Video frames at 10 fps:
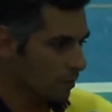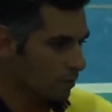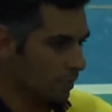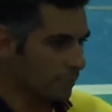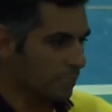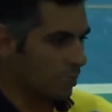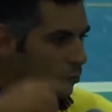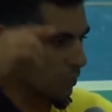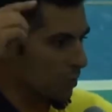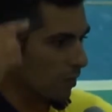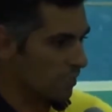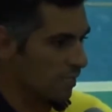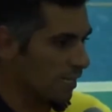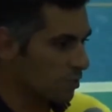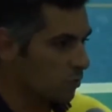Certo? A gente já conseguiu
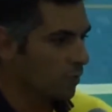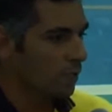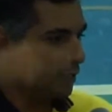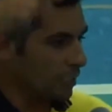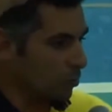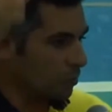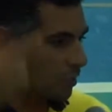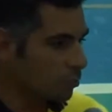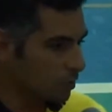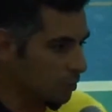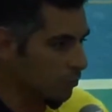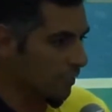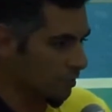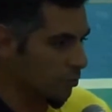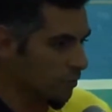acesso e já conseguiu o título da
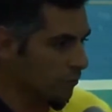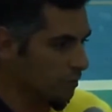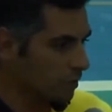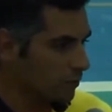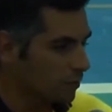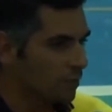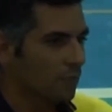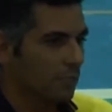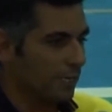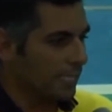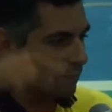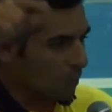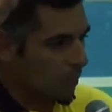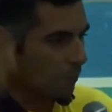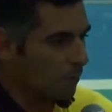segunda divisão e a gente vai
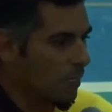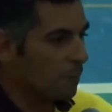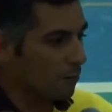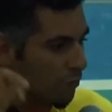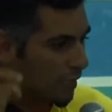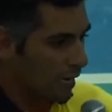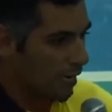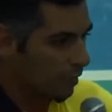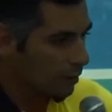para a primeira para ficar.